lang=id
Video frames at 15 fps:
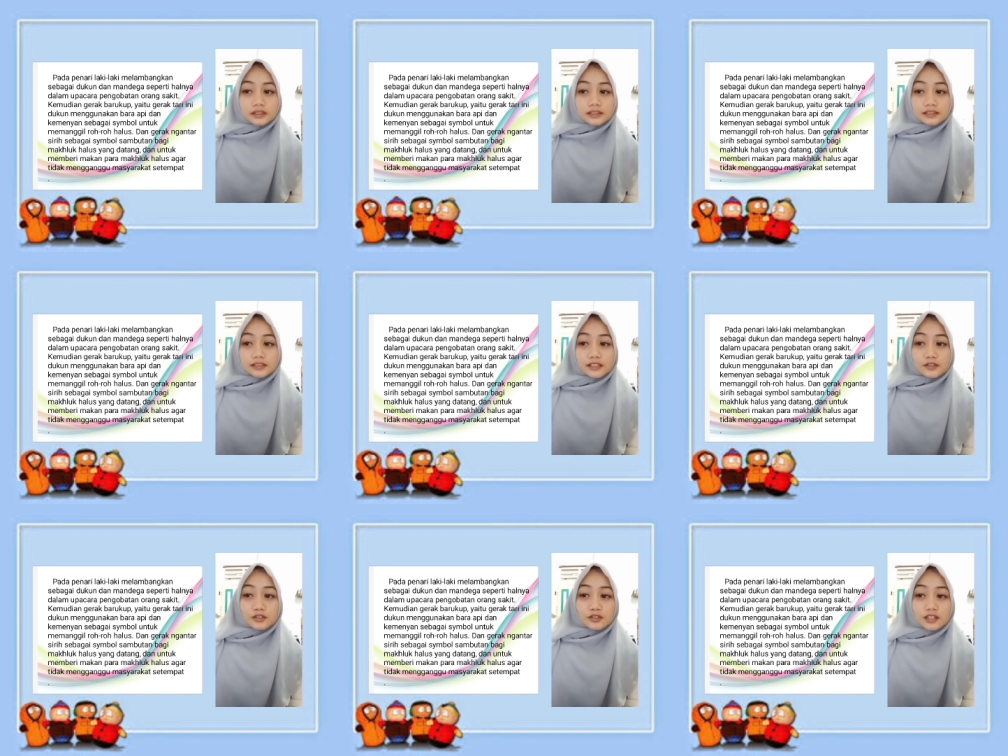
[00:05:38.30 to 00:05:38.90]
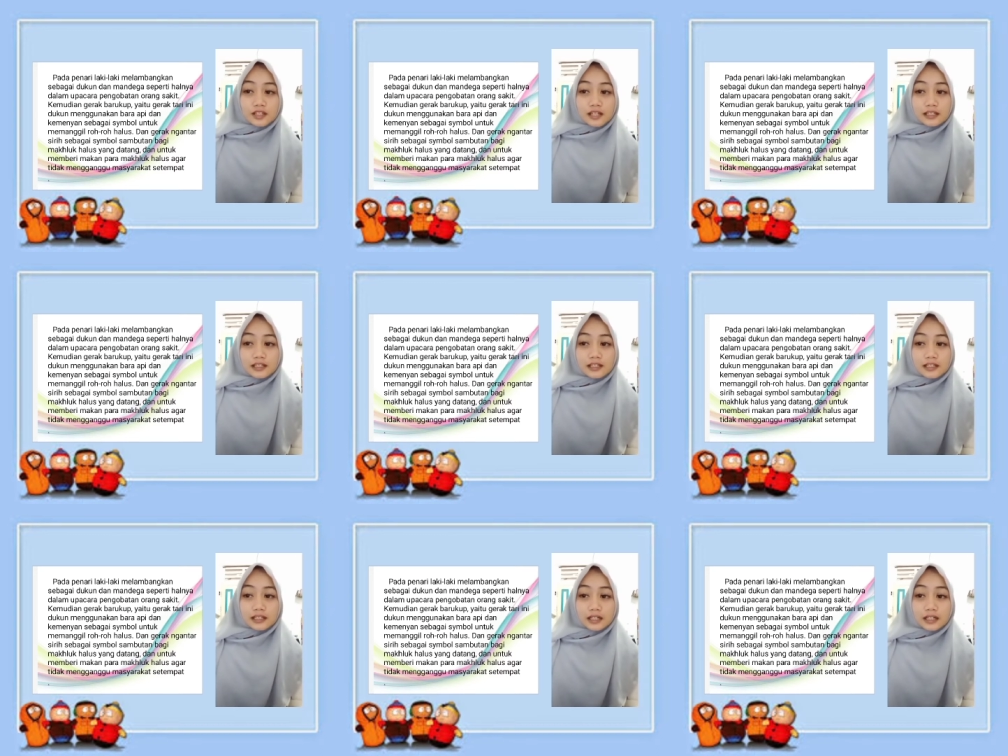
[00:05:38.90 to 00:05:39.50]
Selanjutnya
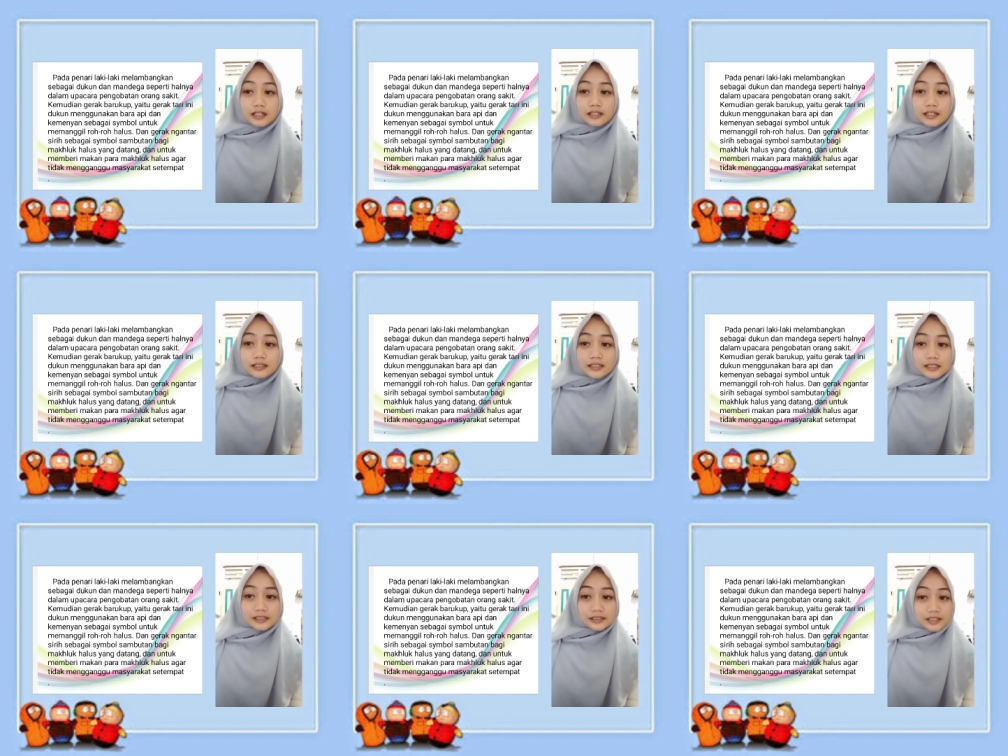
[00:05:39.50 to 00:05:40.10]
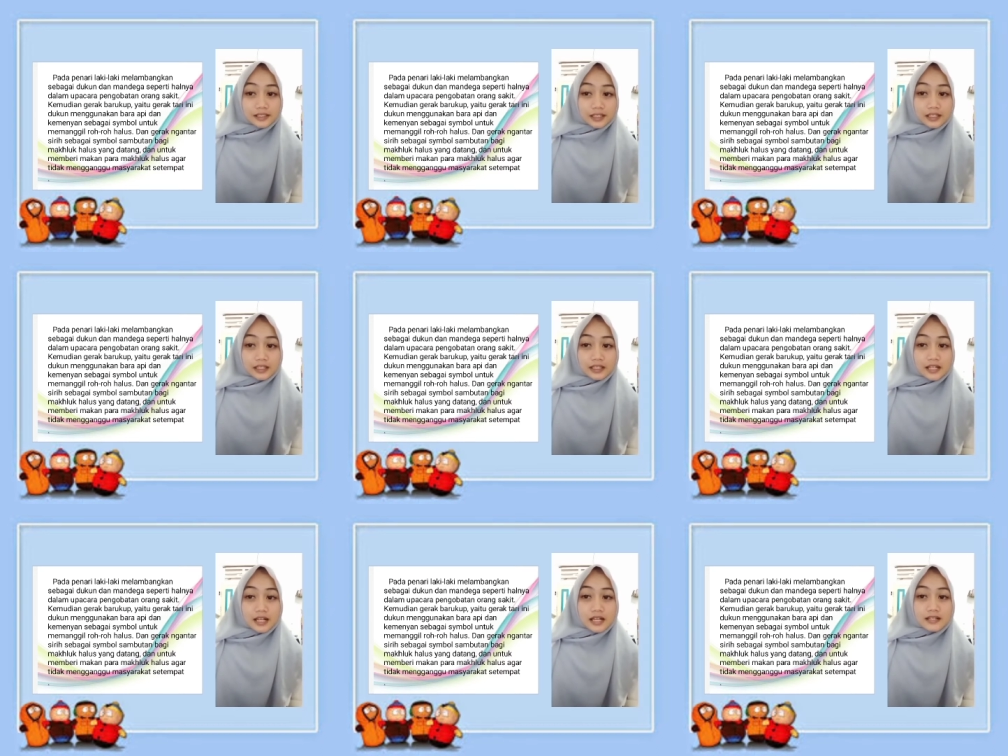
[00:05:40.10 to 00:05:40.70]
ada gerakan ngantar sirih
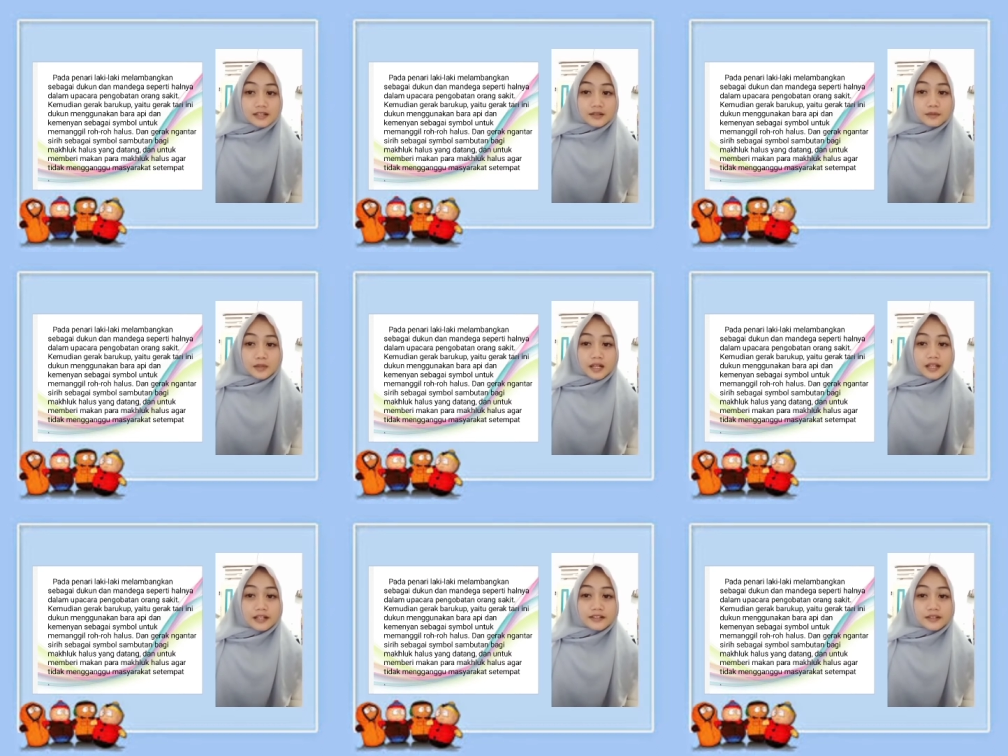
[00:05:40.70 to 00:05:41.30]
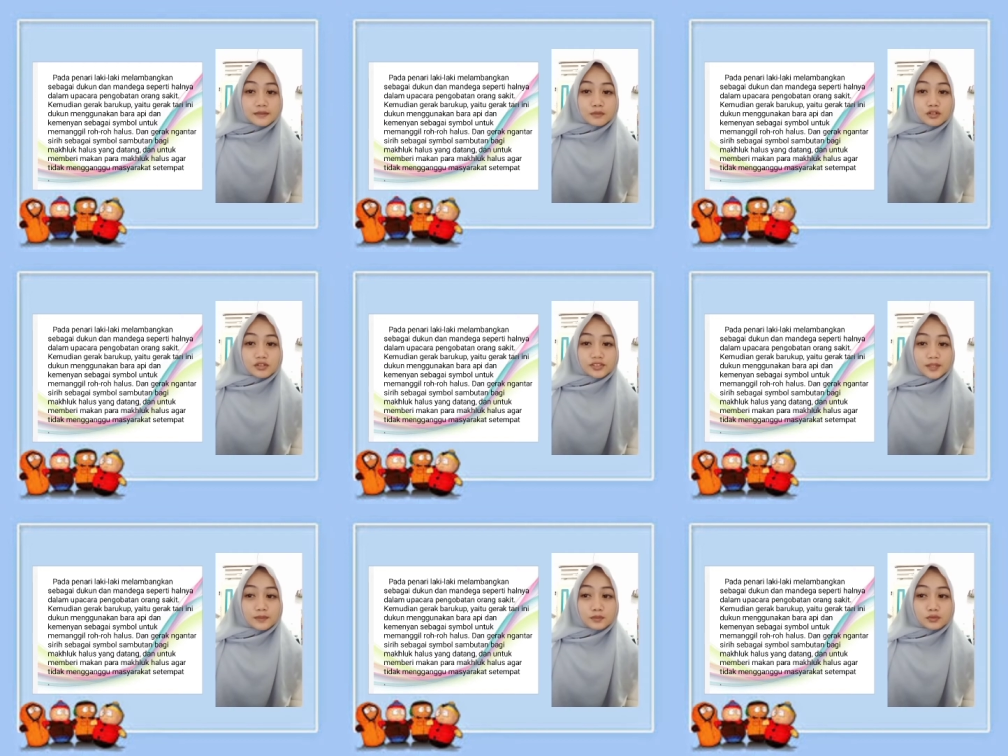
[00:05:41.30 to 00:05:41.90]
sebagai simbol
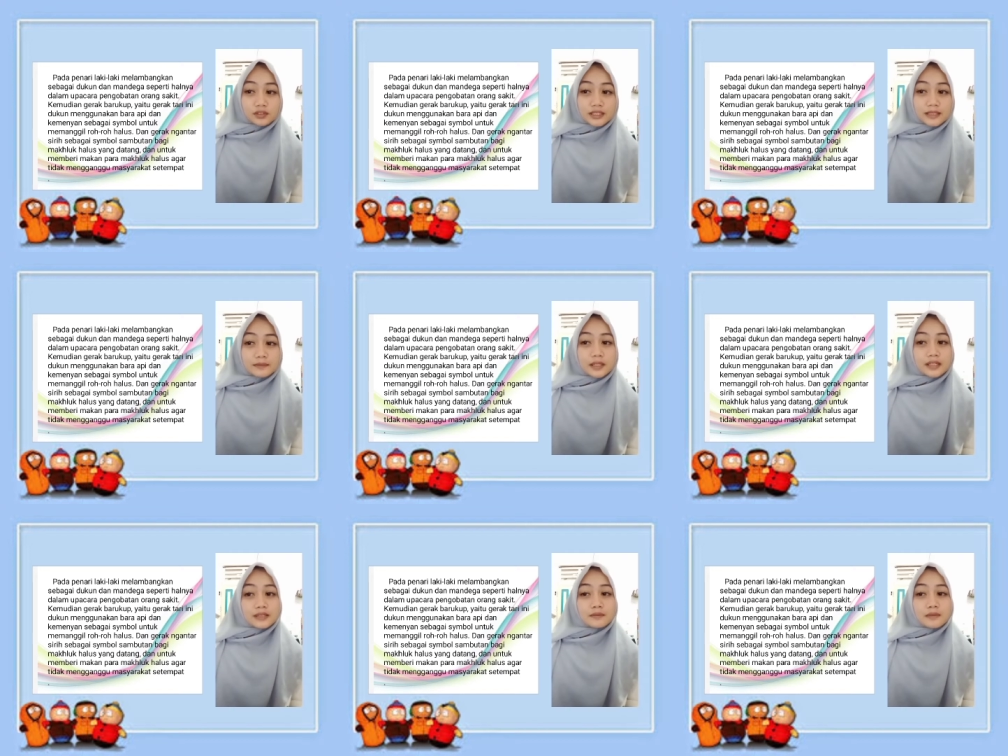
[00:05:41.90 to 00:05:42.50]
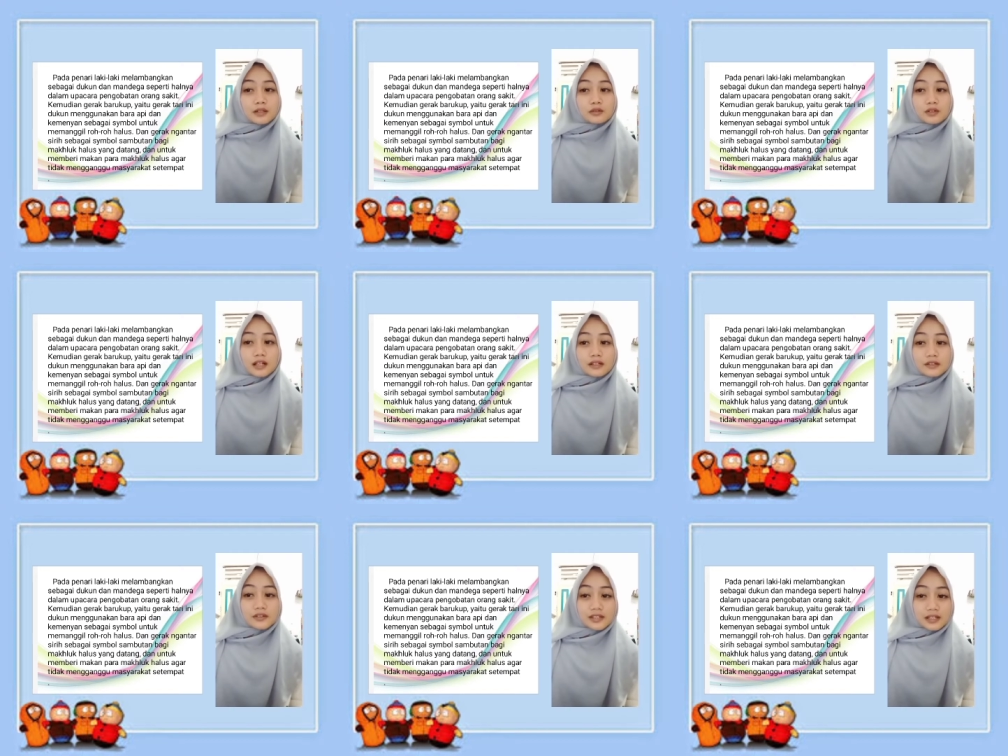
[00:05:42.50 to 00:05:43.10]
sambutan bagi makhluk
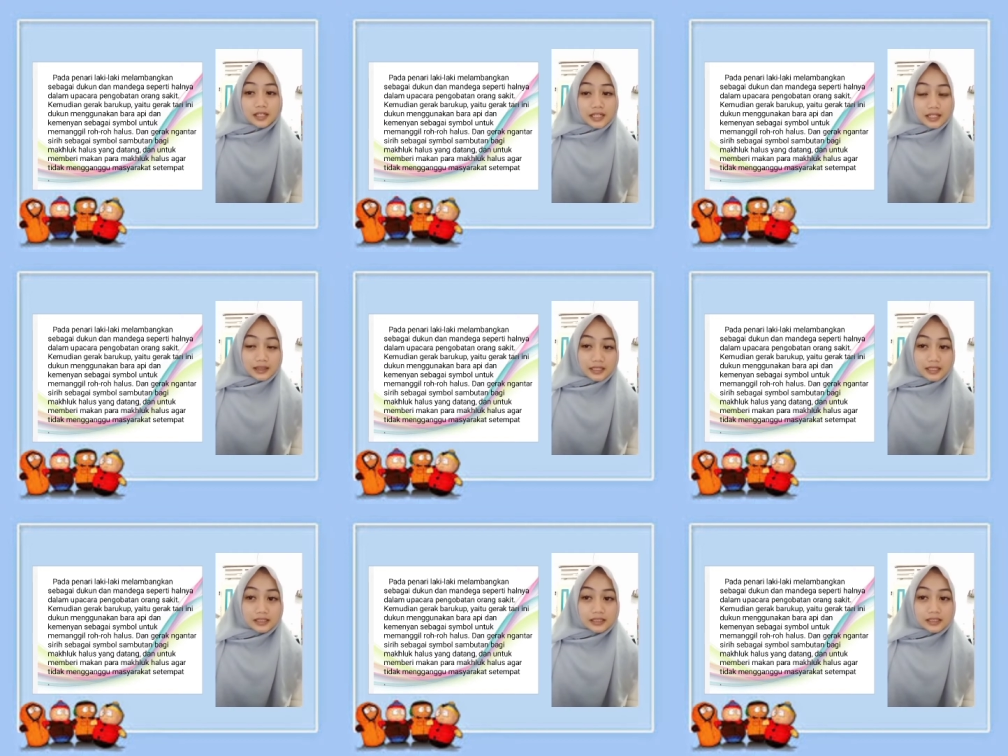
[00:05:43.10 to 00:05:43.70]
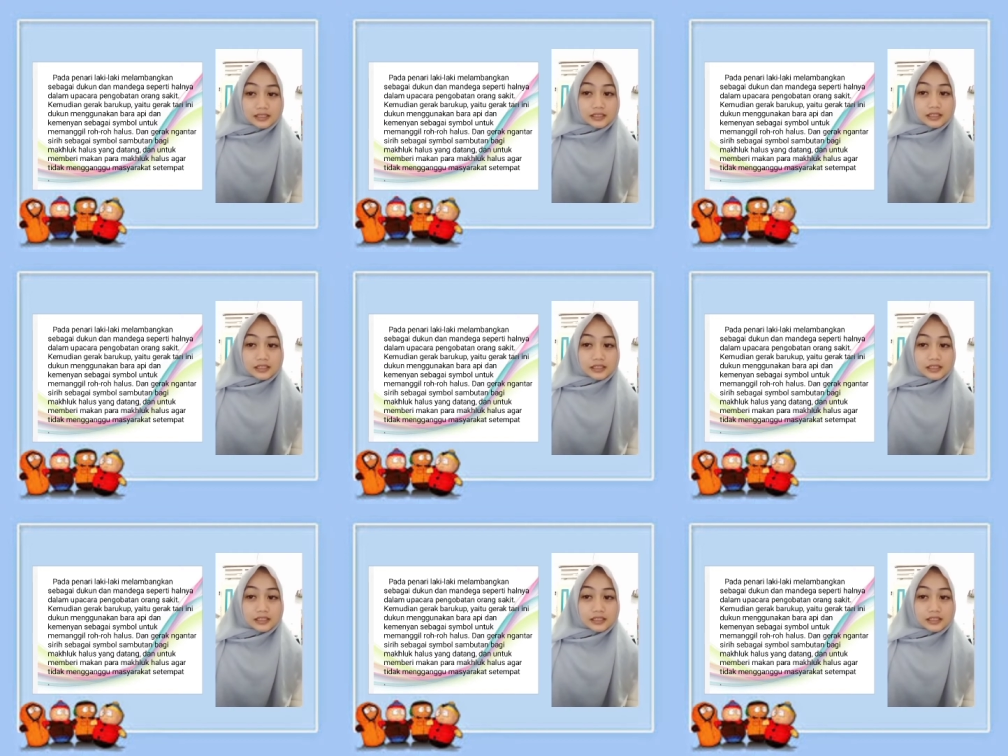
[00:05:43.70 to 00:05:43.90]
halus yang datang